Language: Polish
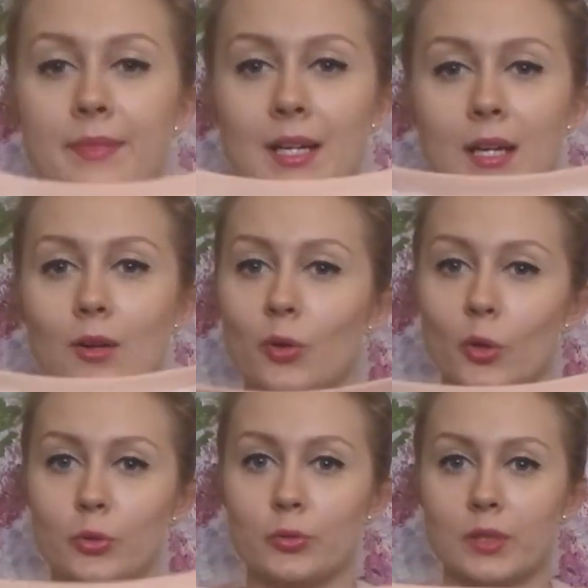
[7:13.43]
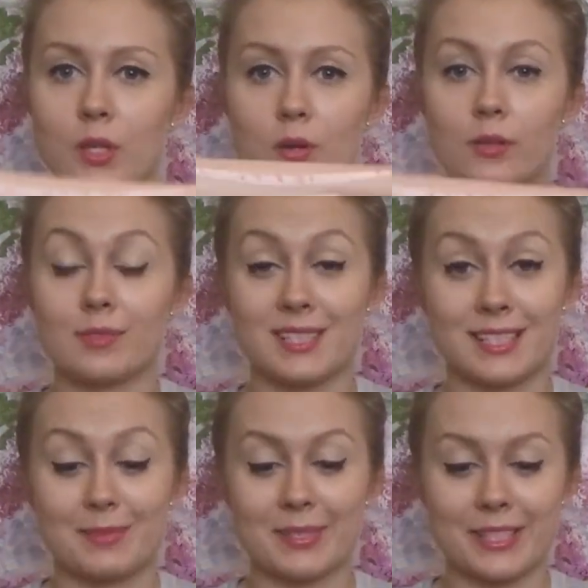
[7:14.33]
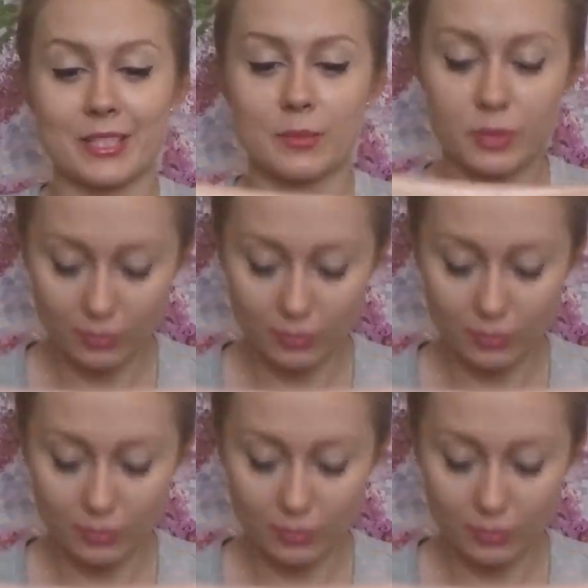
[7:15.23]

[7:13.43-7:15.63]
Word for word: Taka, oj, tutaj kolor widzę, że jest masakrycznie